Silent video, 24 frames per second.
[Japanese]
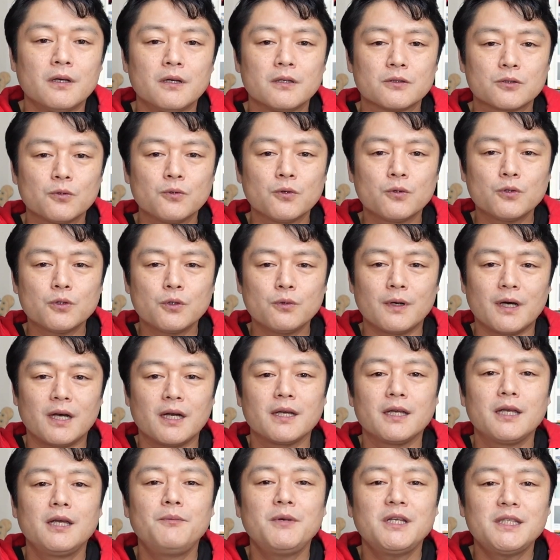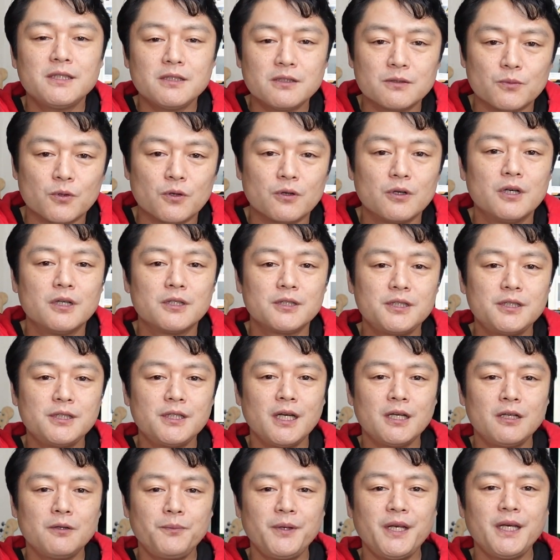そのことは、意味軸も
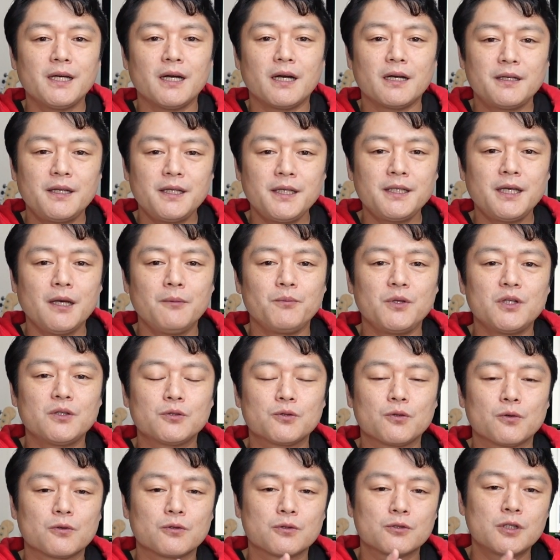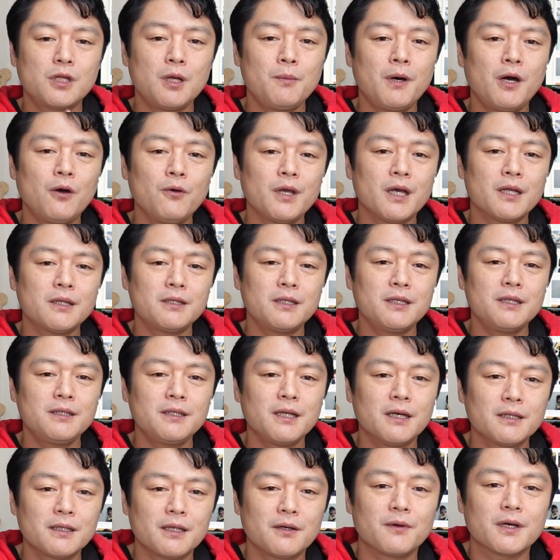CLP が立憲民主党のステマをやってい
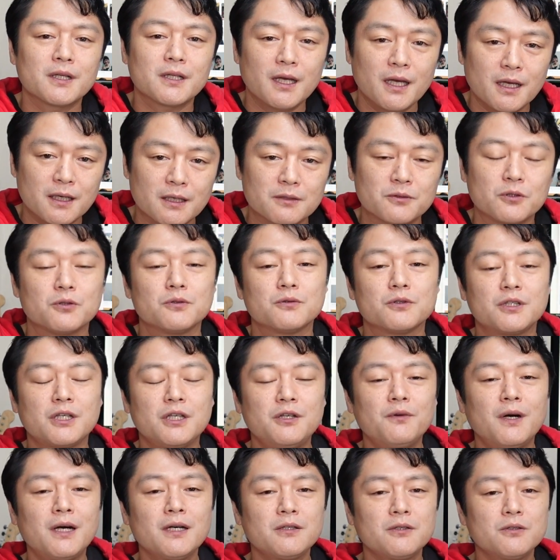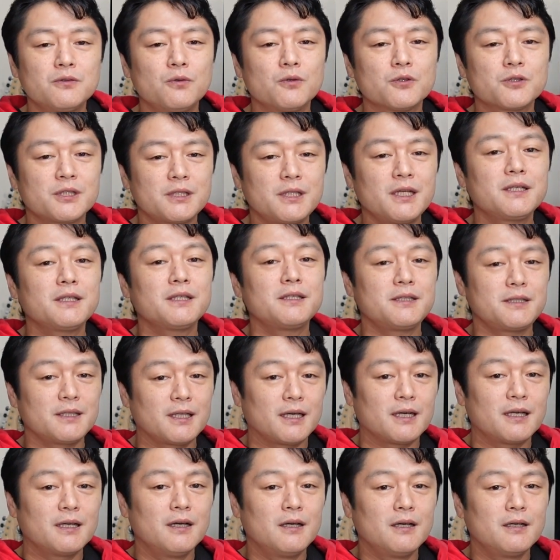たんではないかという疑惑を指摘し
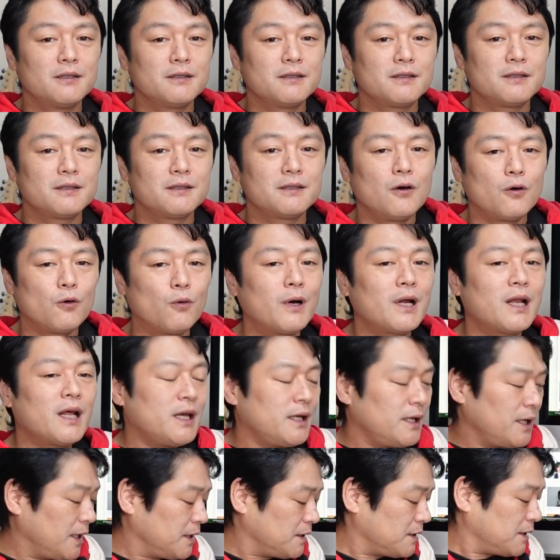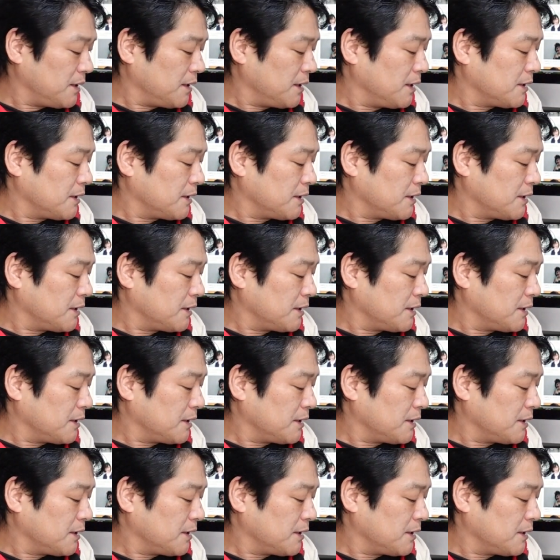たお笑い芸人